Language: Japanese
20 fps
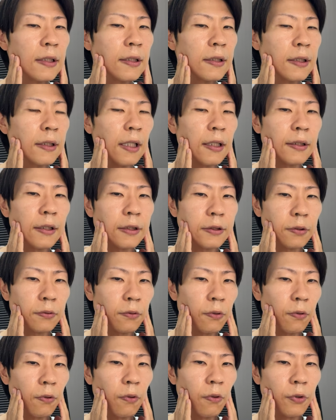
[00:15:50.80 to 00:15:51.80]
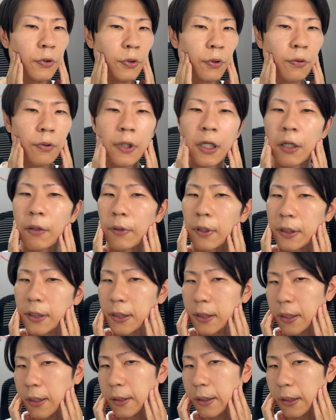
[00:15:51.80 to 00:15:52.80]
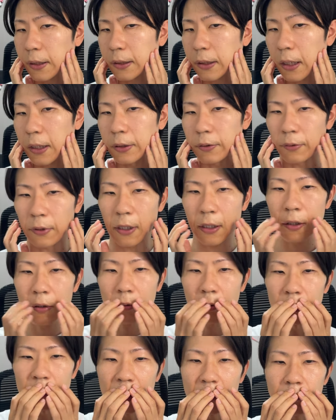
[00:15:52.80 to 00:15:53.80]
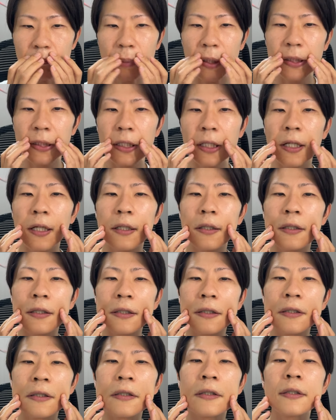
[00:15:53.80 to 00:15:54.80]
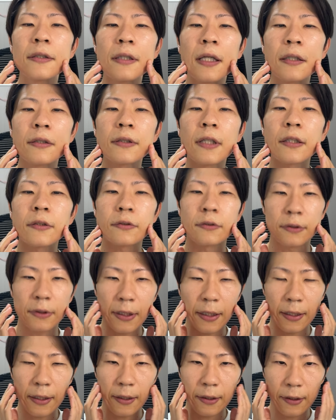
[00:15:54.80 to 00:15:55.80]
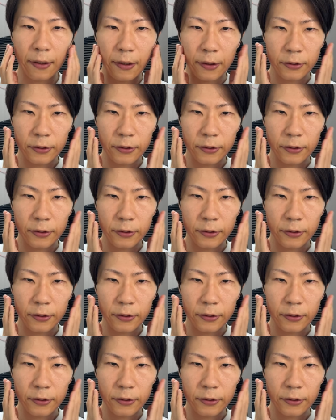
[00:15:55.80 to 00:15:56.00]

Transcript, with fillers: で、なんでその横顔が綺麗になったりとか、この出っ張りがなくなるんで、